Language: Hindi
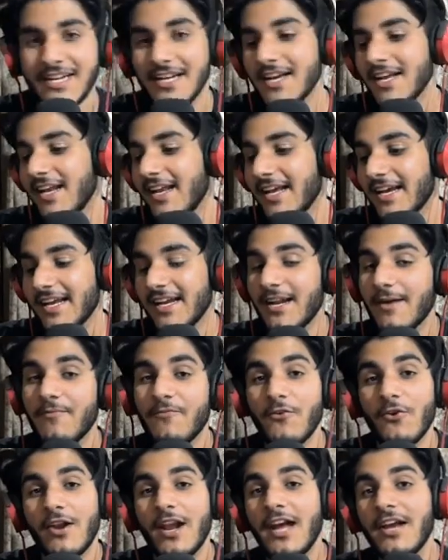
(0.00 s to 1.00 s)
लेकिन अब वो
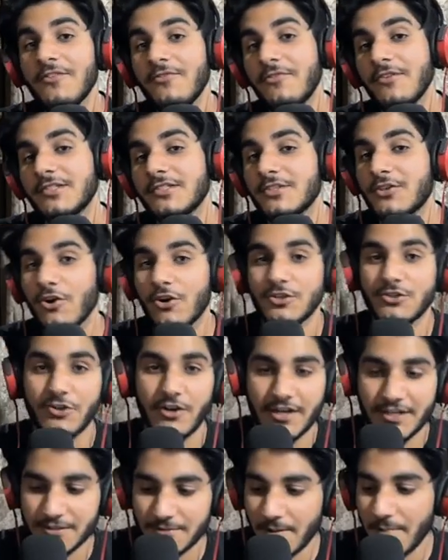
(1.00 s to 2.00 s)
लाइफ विस्की और
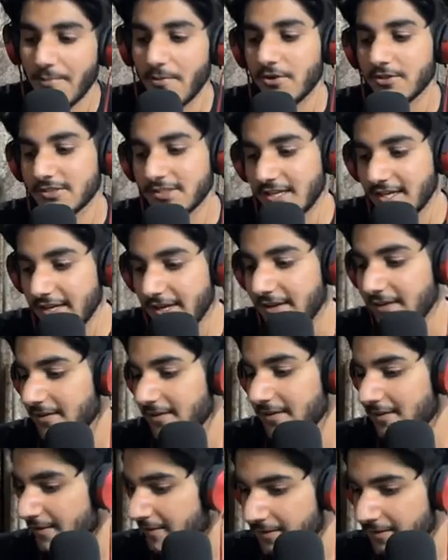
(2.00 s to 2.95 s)
जॉइंट्स पे पहुंच गई है जो कल